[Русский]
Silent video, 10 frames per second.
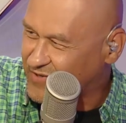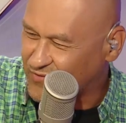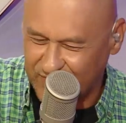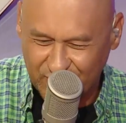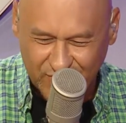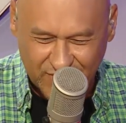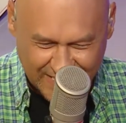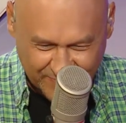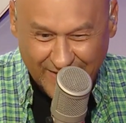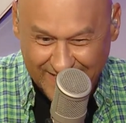что сегодняшний
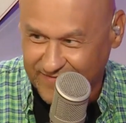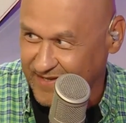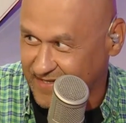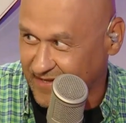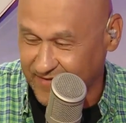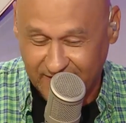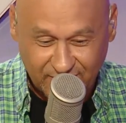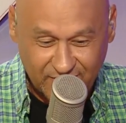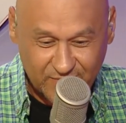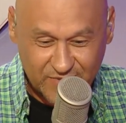спортивный, кстати говоря,
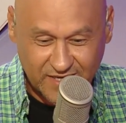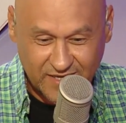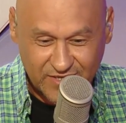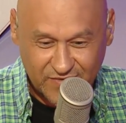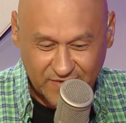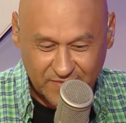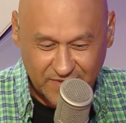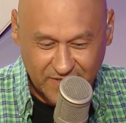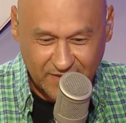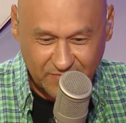эфир мы заканчиваем на